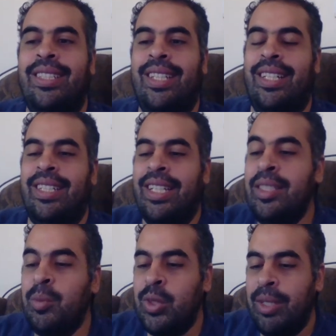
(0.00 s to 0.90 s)
يعني
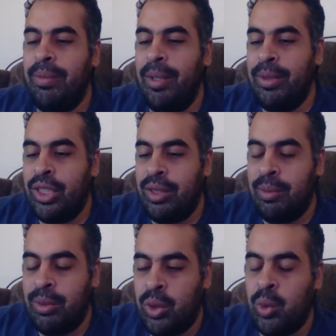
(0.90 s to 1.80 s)
ناس مهتميه
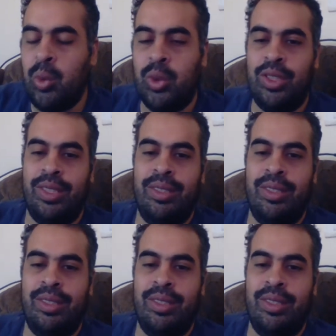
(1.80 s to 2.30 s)
بالشذوذ